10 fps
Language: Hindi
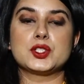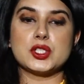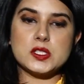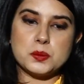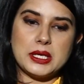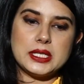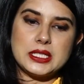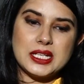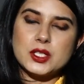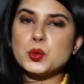जिसमें
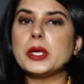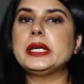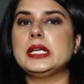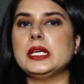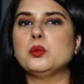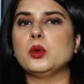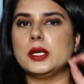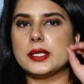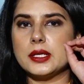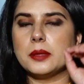टी ट्वेंटी
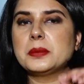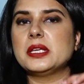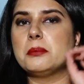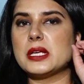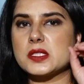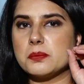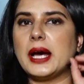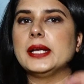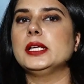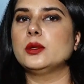वर्ल्ड कप की
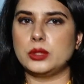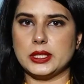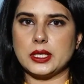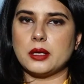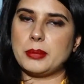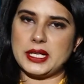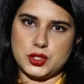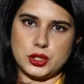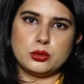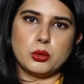मेज़बानी को लेकर
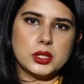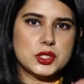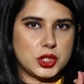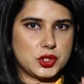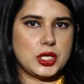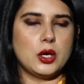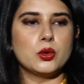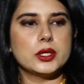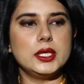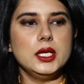बातचीत होगी चर्चा
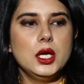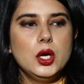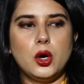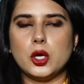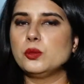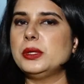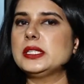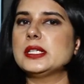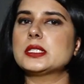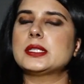होगी और
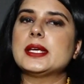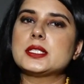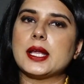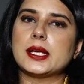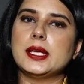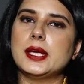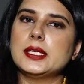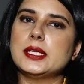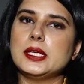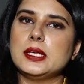उम्मीद ये जताई जा रही
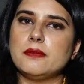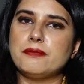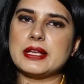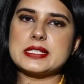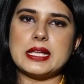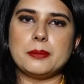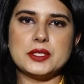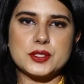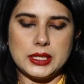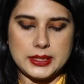है कि फैसला
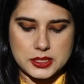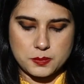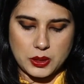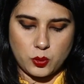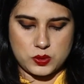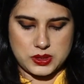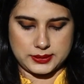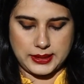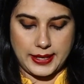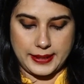भी जल्द इस पर हो
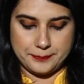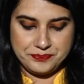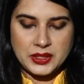सकता है